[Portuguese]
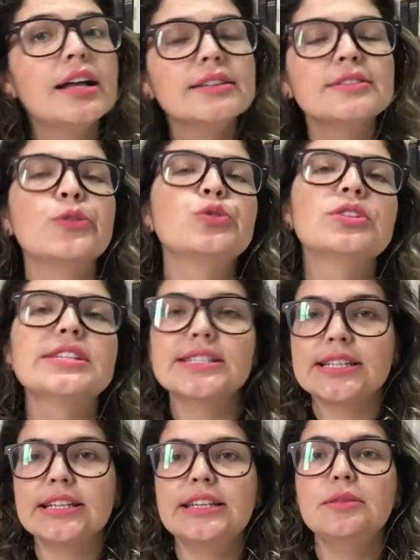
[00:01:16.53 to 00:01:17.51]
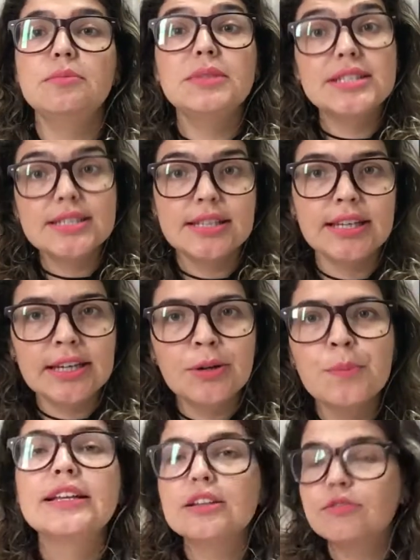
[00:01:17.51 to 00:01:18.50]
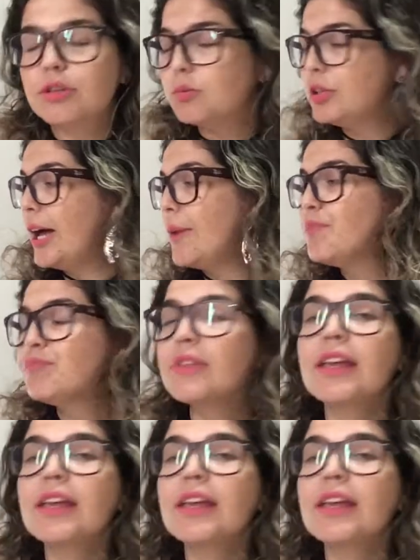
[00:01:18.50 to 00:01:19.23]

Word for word: estão todas aqui, me sigam. Então vamos lá!